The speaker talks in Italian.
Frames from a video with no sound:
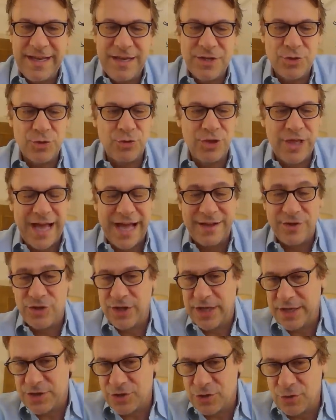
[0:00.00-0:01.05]
nei
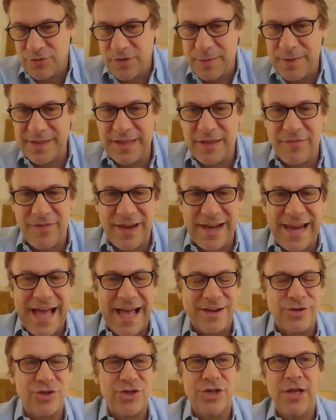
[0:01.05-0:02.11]
sondaggi, che sono ovviamente
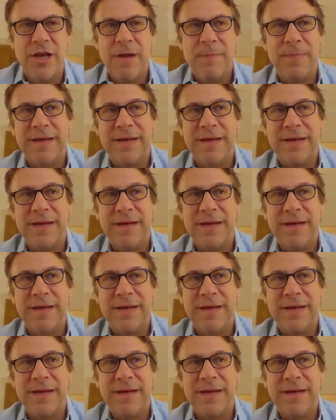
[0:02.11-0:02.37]
fallaci,